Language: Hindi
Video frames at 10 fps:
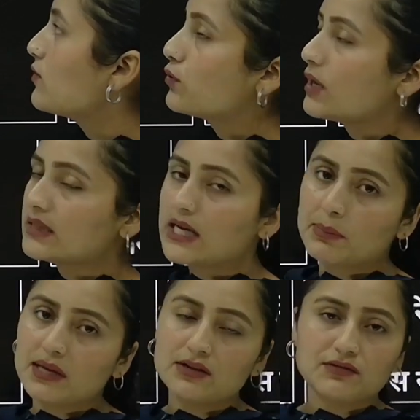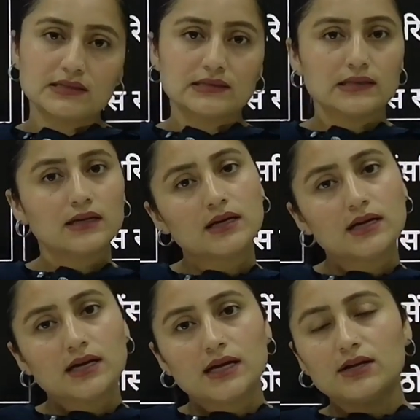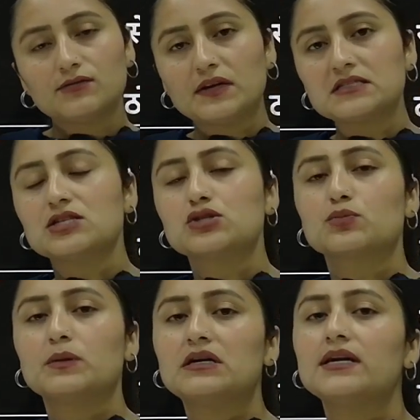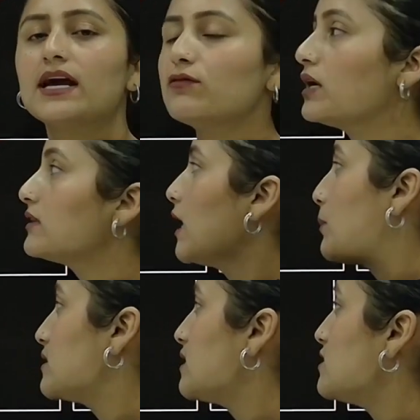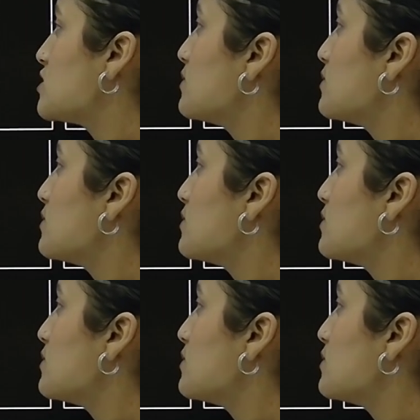वो रहती है आपकी इन्फेंसी इन्फेंसी जो पीरियड है वो रहता है आपकी सेंसरी